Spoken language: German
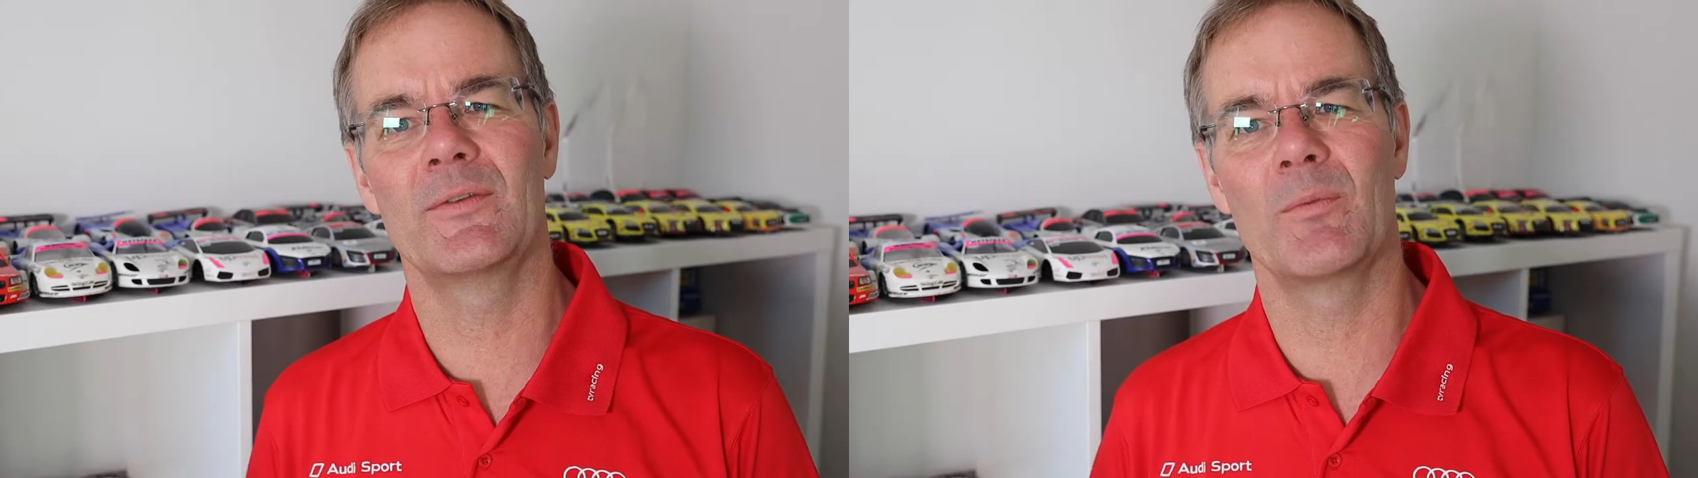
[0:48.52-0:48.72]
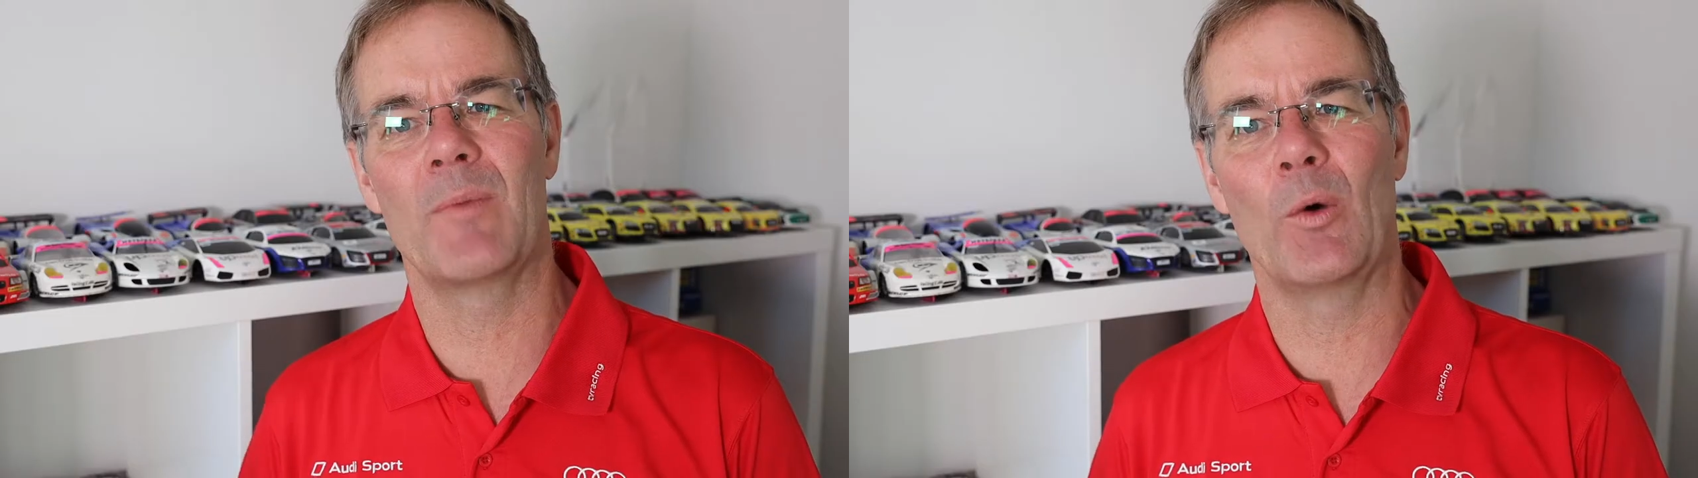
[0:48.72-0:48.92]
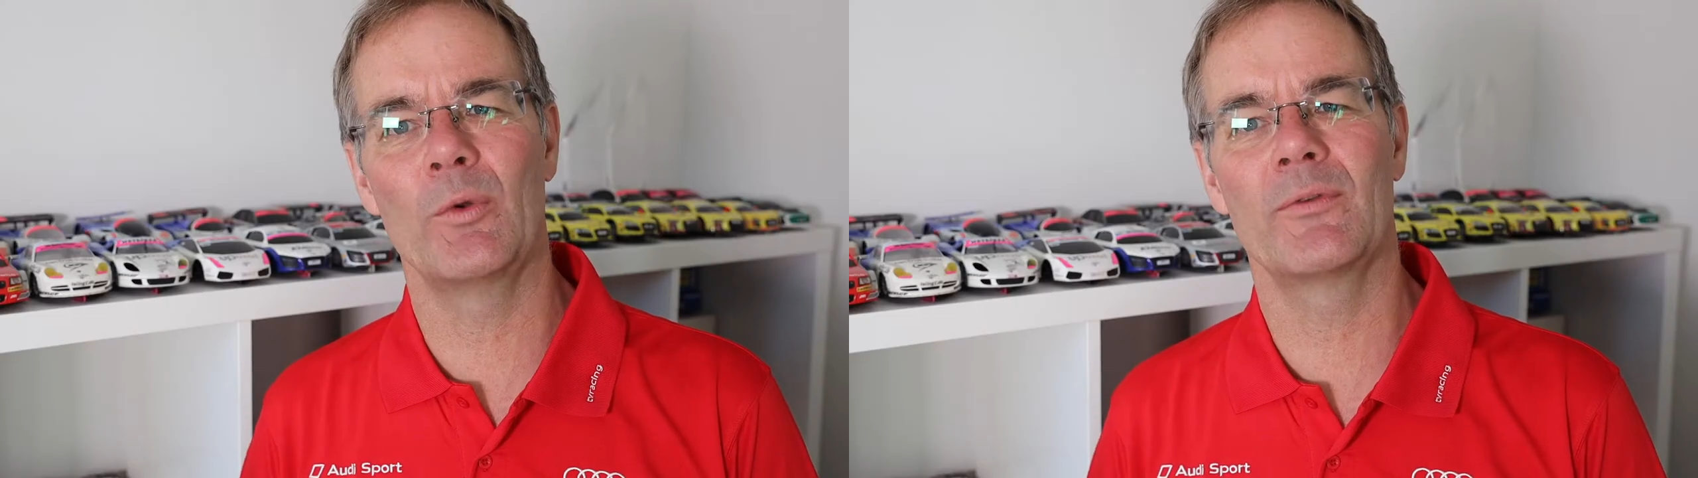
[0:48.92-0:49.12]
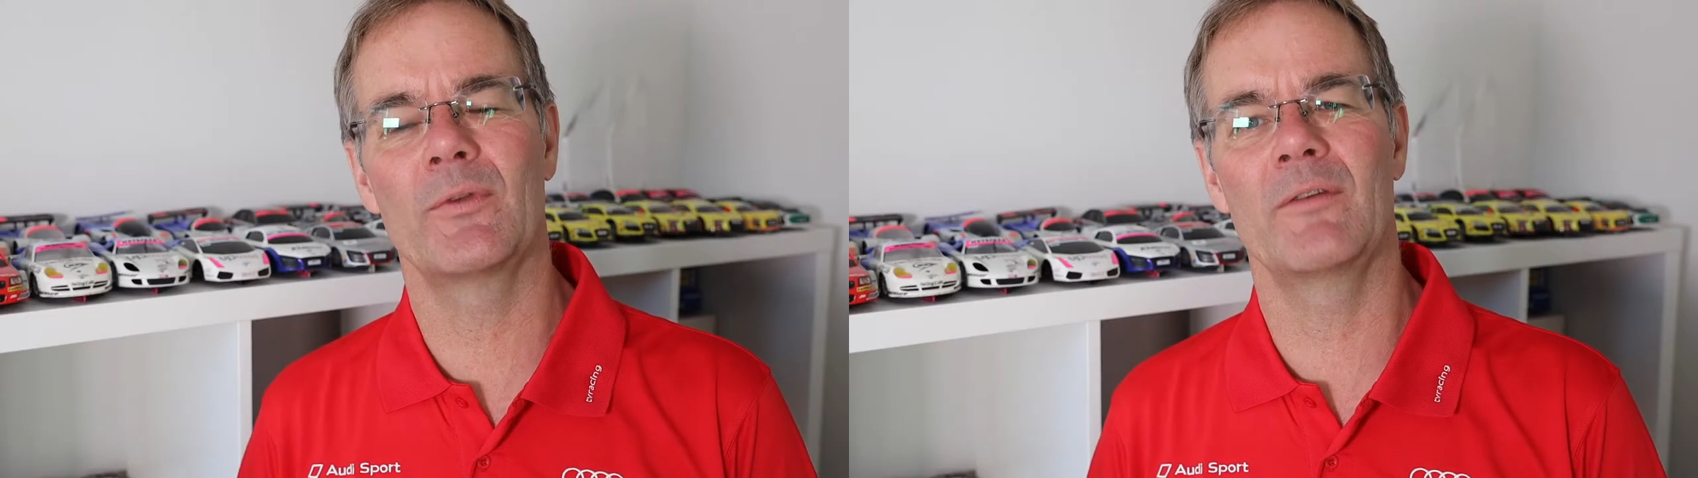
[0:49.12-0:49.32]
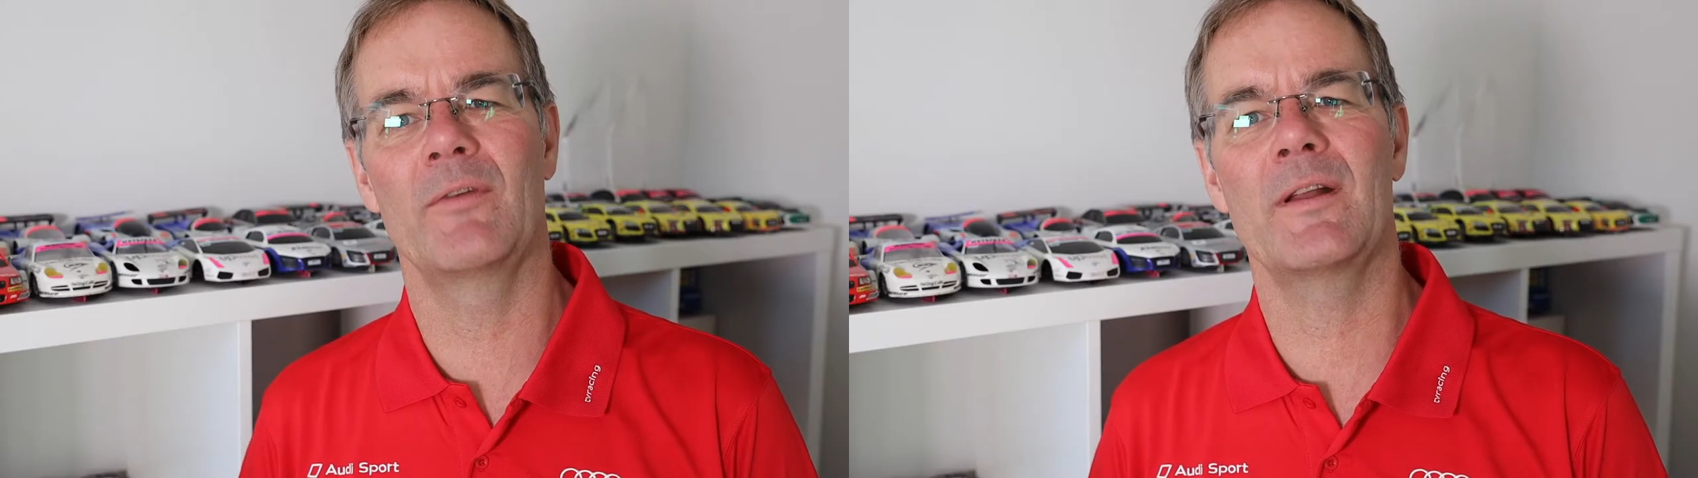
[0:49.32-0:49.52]
ihn zu bauen und zu
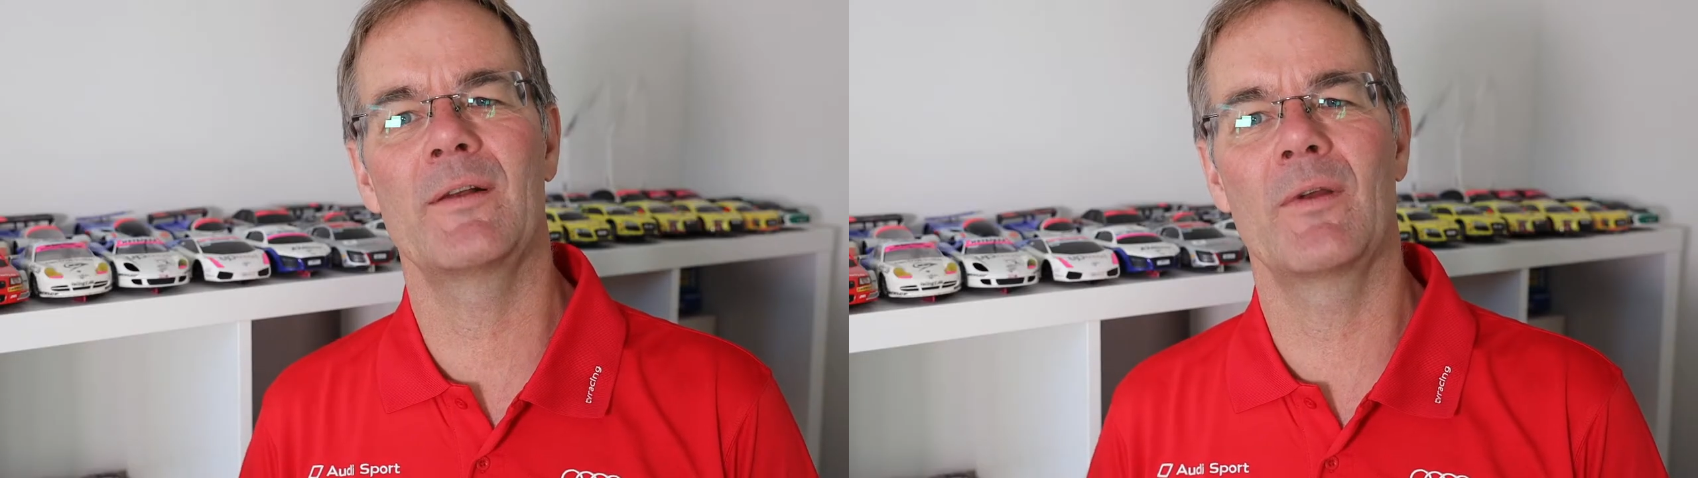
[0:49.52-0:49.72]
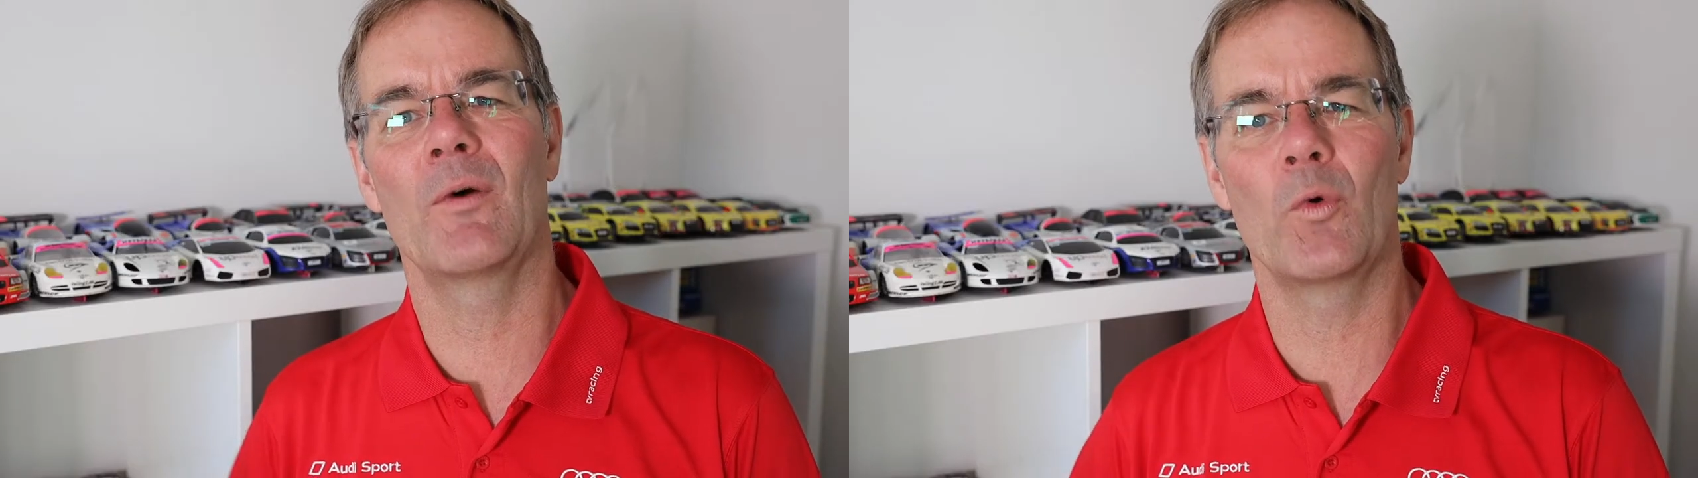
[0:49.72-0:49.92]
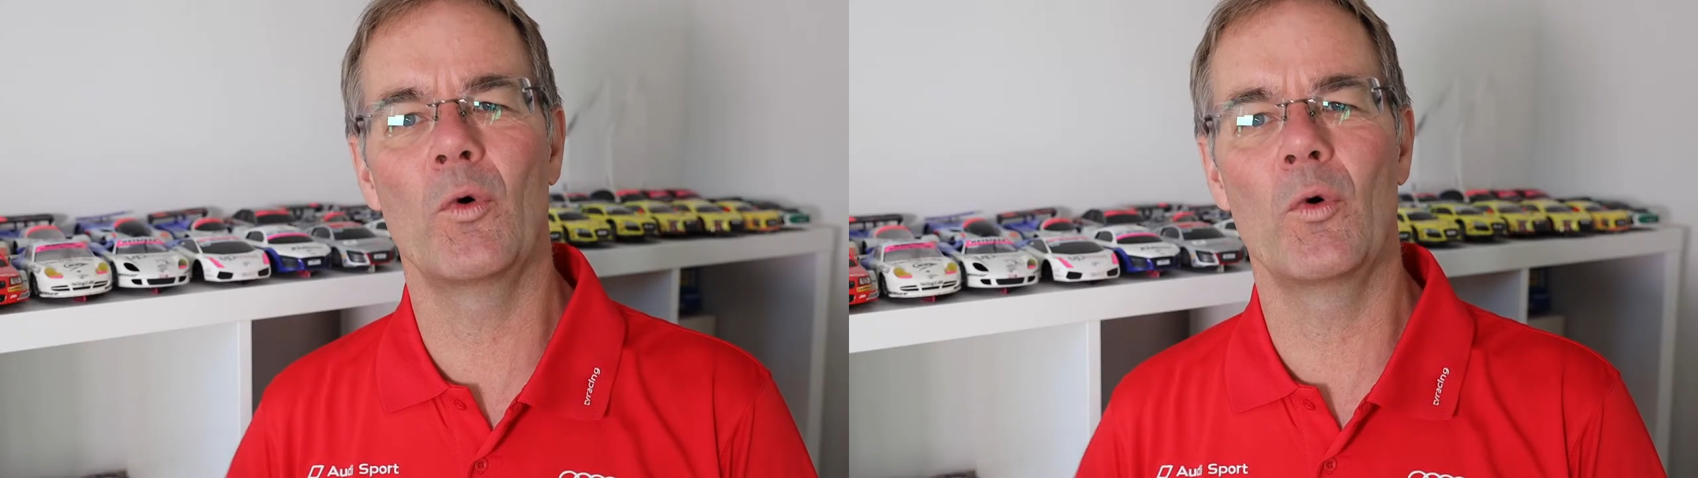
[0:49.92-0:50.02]
entwickeln und auch